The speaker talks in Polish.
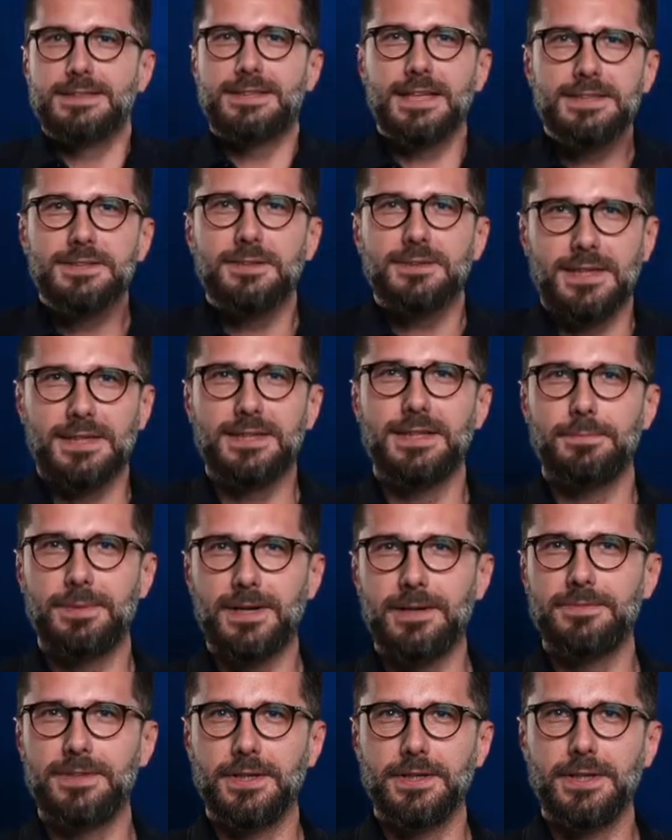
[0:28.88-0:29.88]
A co tak
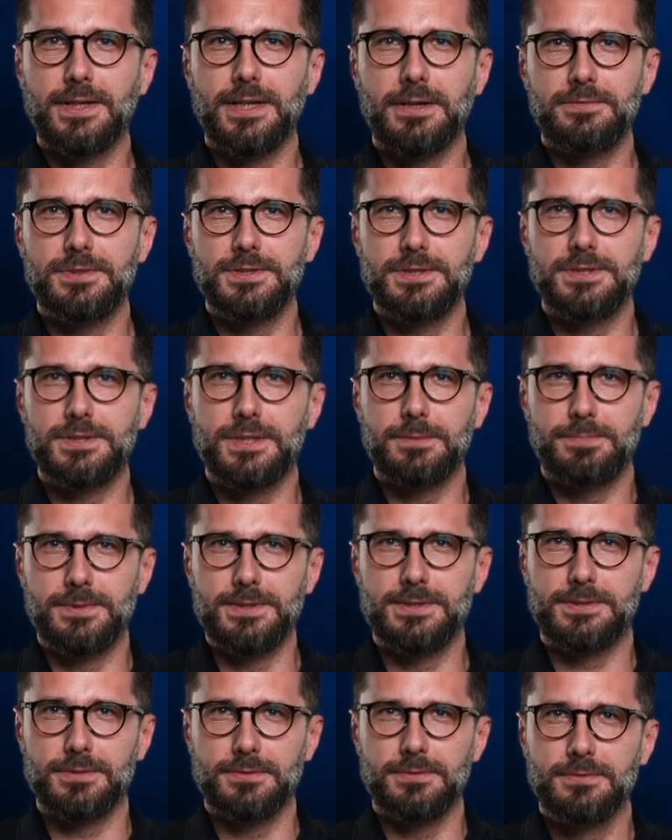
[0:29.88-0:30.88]
naprawdę nienawidzicie
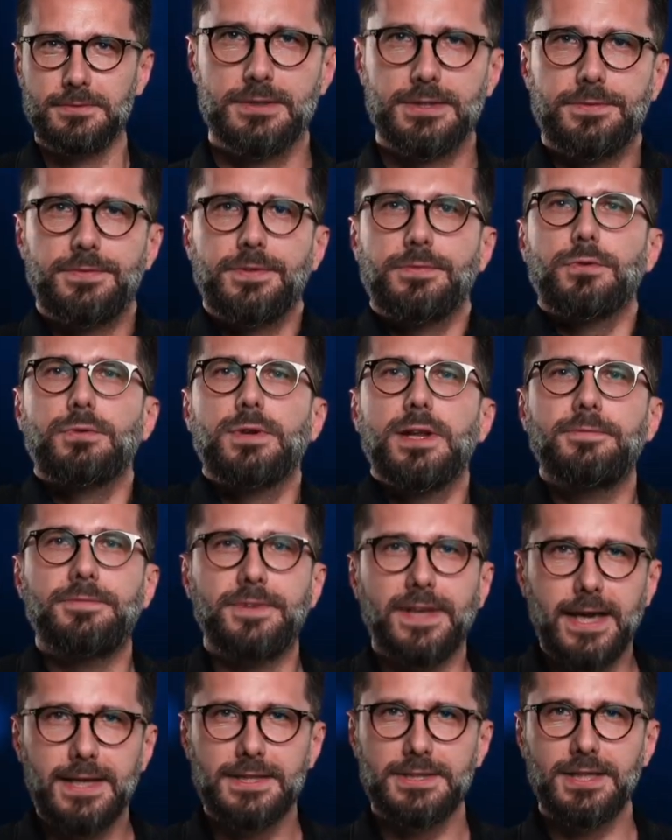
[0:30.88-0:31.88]
PiSu? Czy wy w ogóle
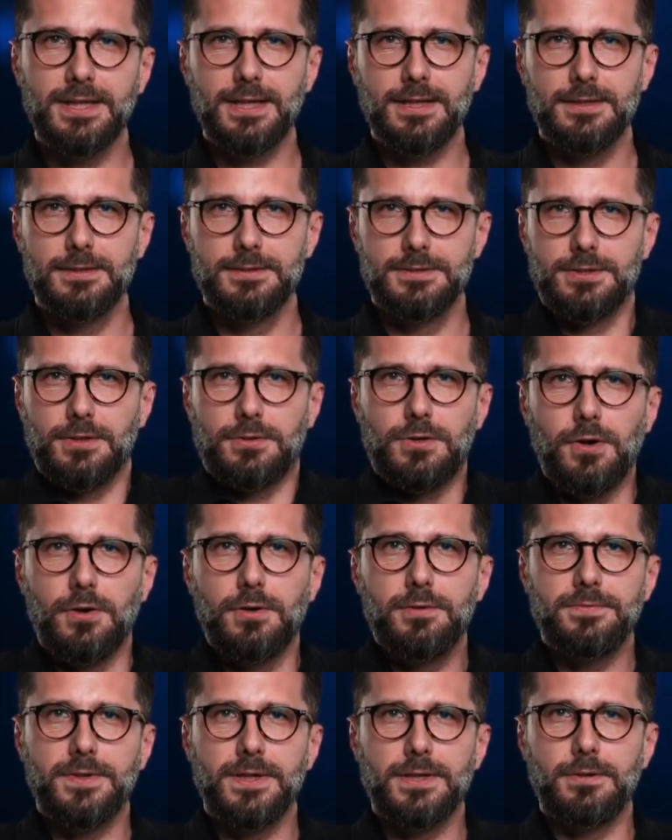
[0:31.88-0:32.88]
wiecie
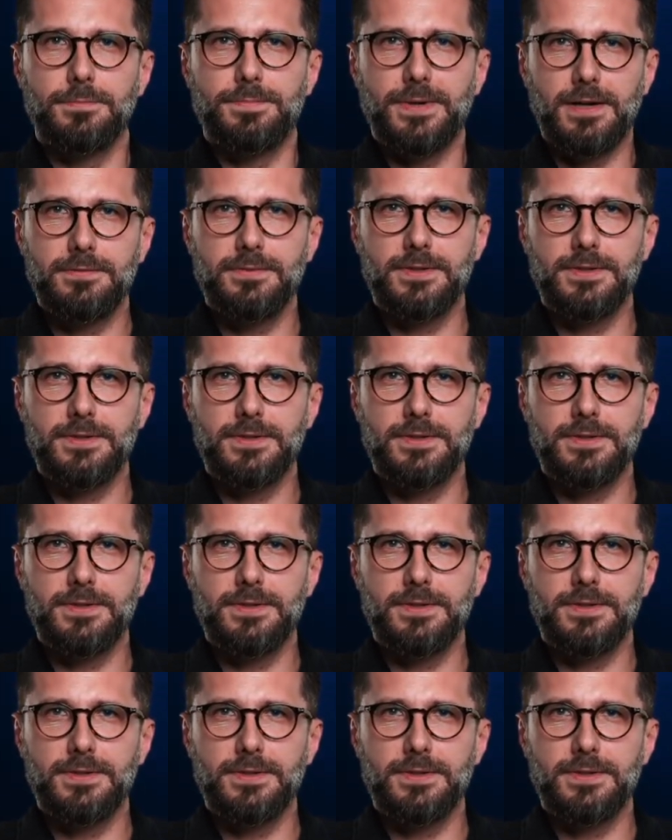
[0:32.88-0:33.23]
cokolwiek o Prawie i